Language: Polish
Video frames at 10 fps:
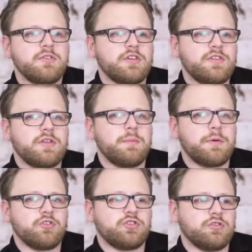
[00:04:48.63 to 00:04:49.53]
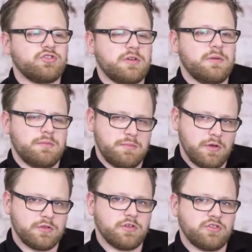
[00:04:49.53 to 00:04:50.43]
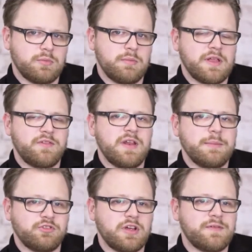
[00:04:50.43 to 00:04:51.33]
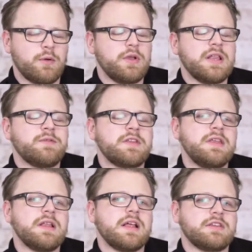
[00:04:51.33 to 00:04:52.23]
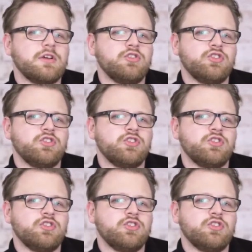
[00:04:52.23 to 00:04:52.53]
często proszą że, o to, żebym na chwilę przerwał i nawet nie dlatego,